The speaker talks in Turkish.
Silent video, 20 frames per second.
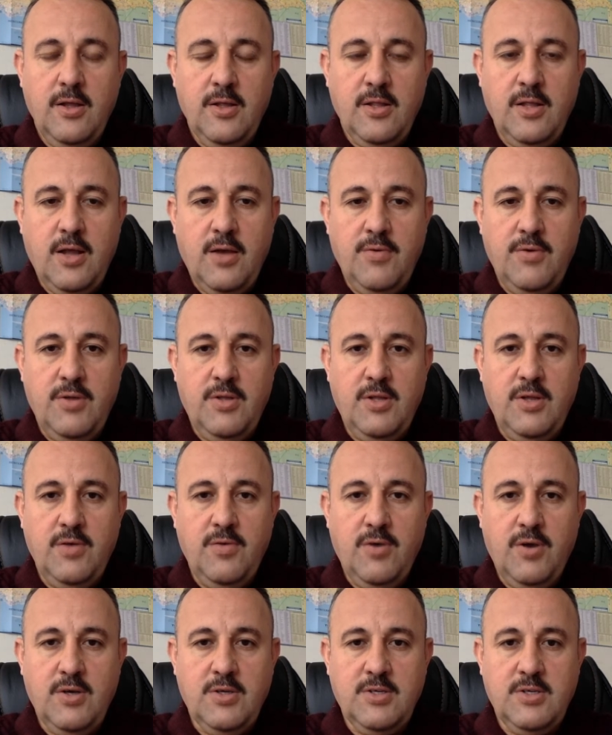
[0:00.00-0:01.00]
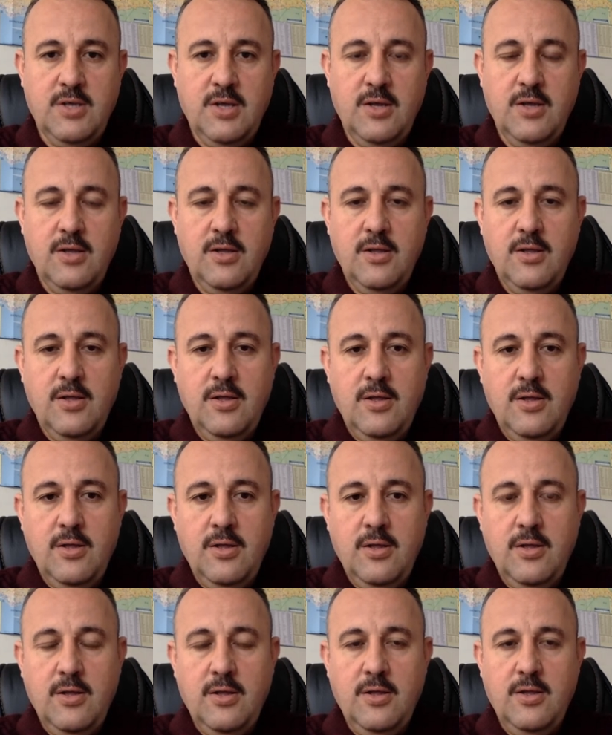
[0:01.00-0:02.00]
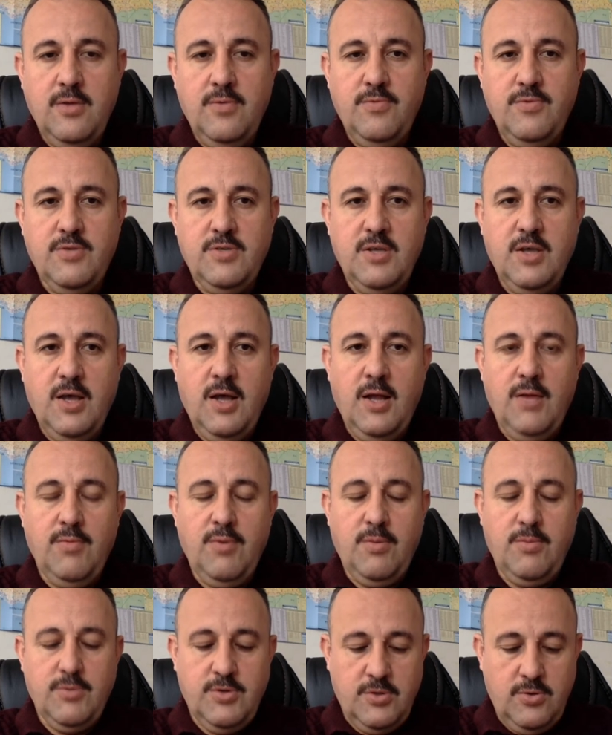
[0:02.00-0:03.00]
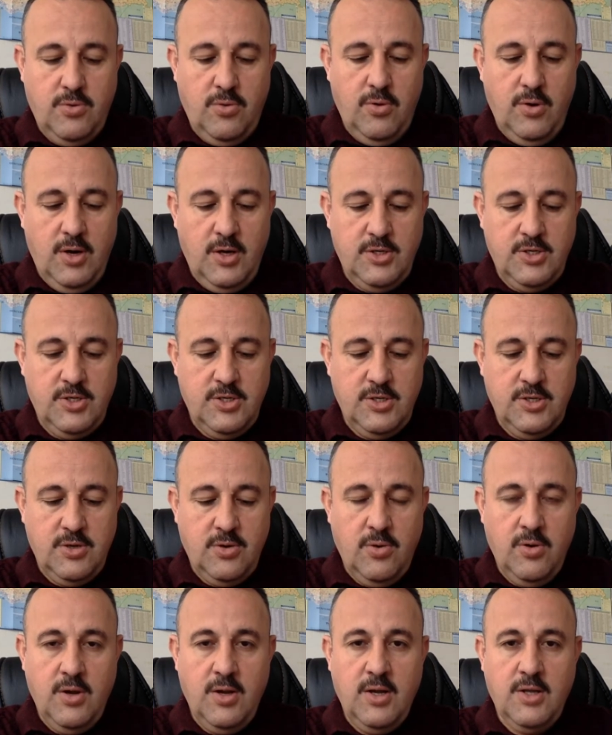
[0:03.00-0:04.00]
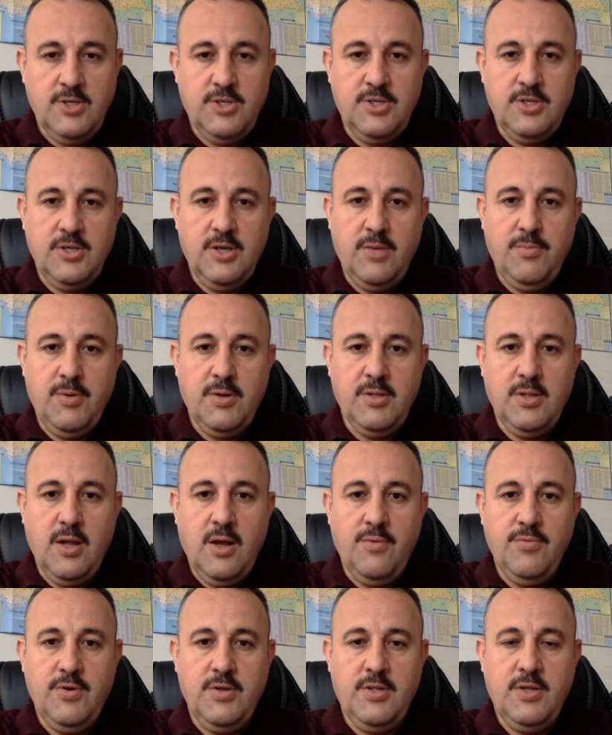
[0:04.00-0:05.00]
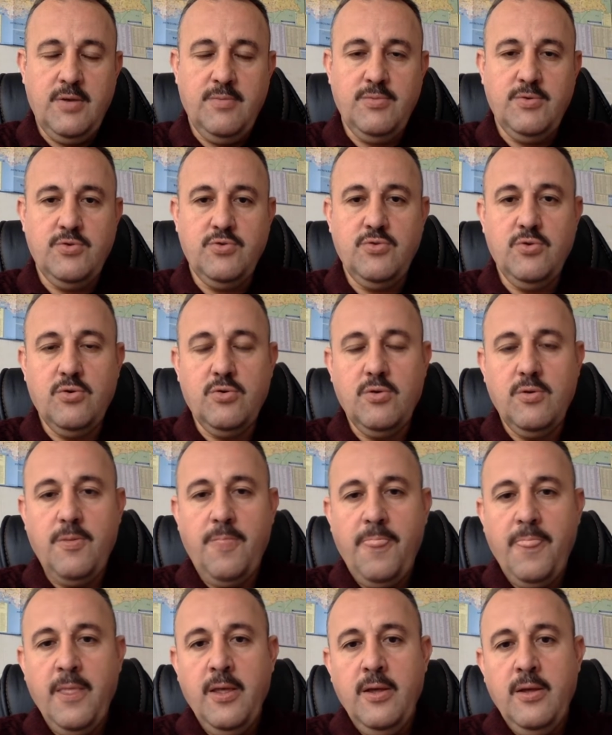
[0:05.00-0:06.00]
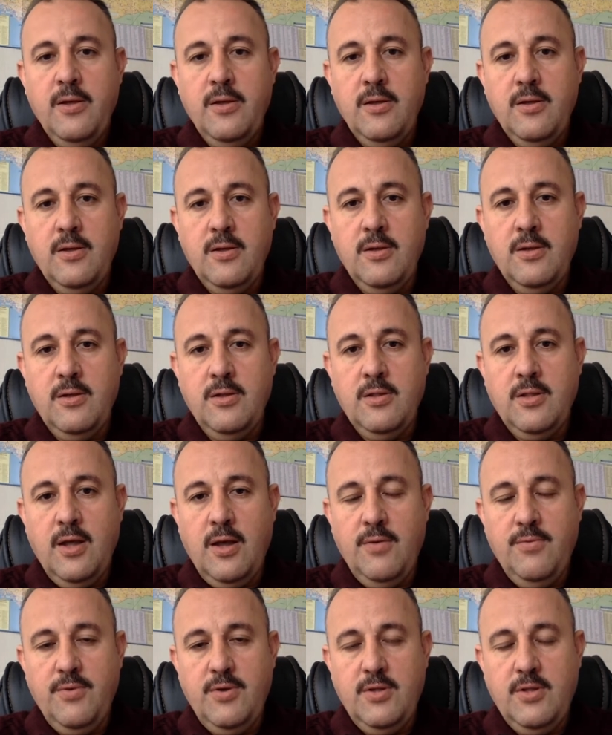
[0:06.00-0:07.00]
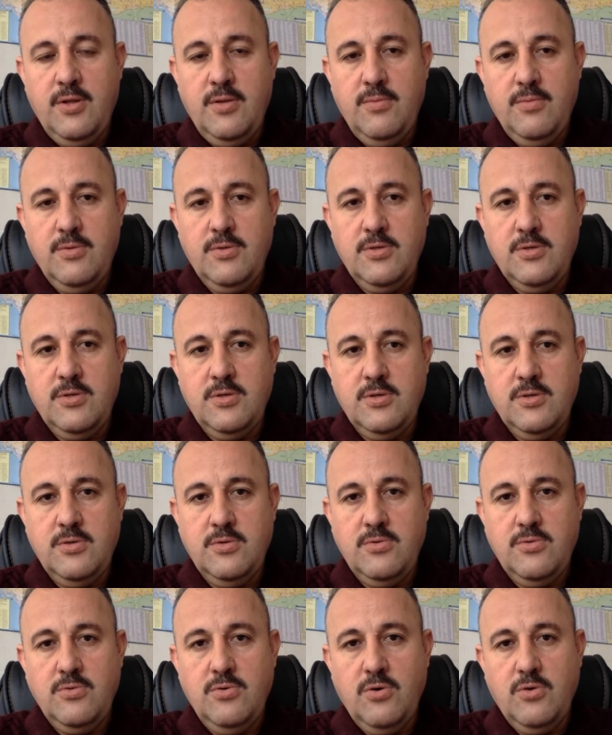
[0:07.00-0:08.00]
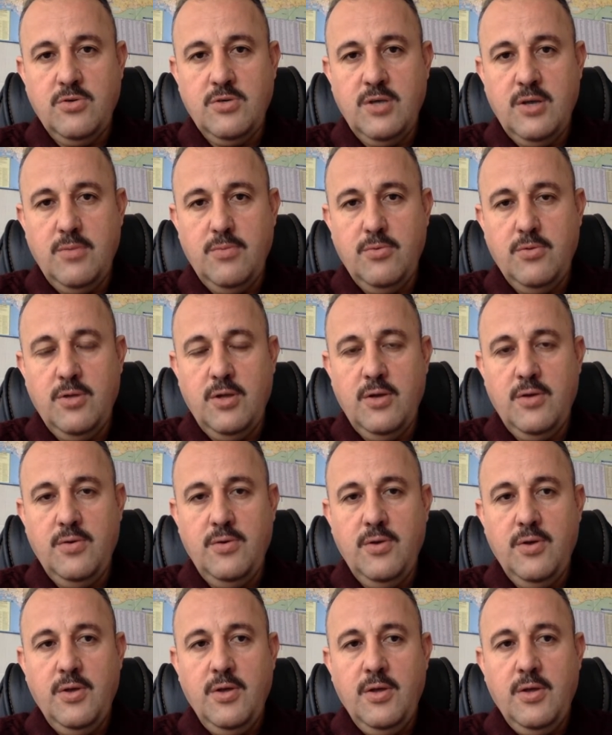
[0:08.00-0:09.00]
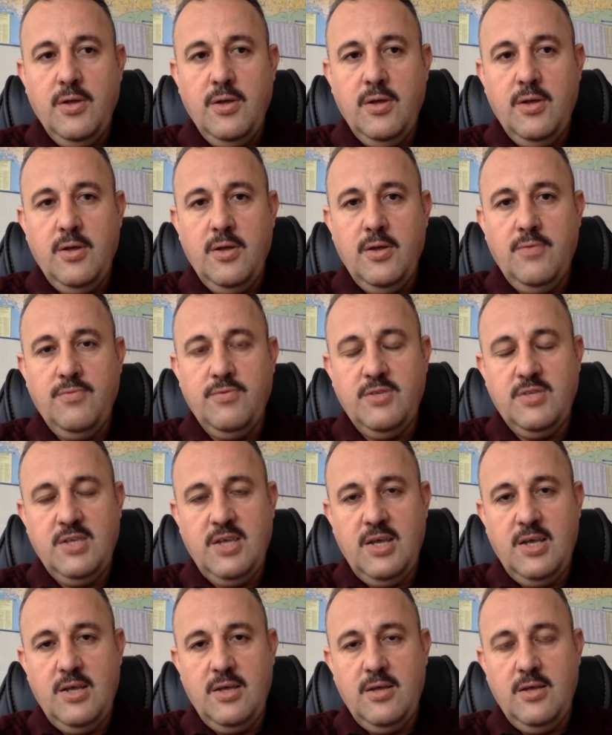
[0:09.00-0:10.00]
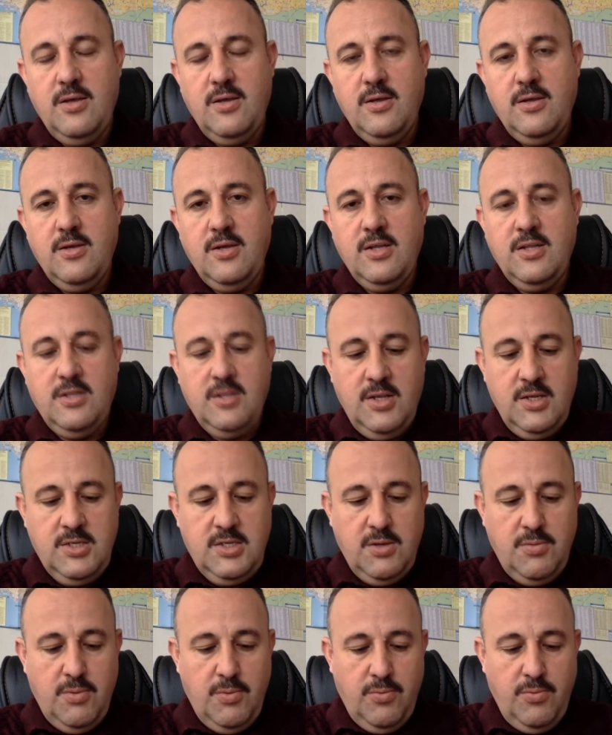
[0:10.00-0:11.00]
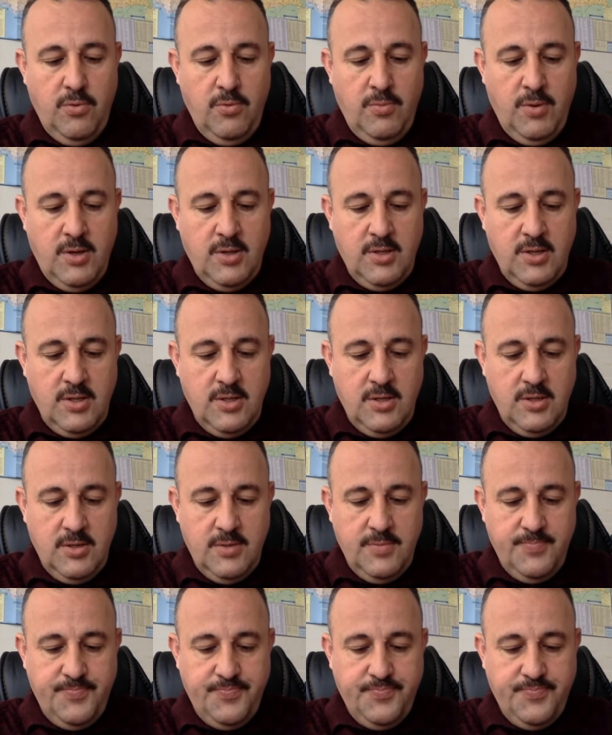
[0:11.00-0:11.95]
Davetiye varsa e, müze almamızı kolaylaştır, kolaylaştır. ama davetiyemiz yok. E, davetiyemiz yoksa bu da e, vize reddine sebep olmaktadır.